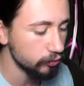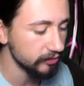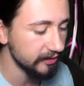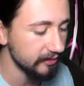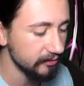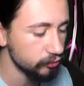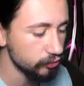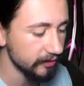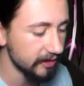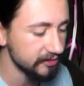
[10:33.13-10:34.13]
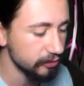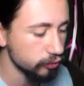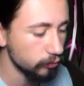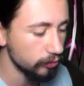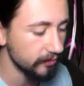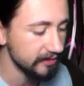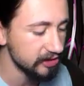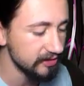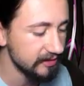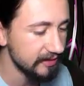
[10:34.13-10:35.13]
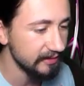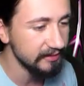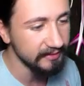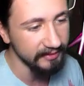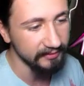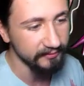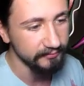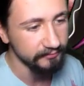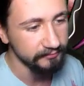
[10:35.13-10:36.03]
Çok da şu an Arkeus'um olmadığı için gerekli değil.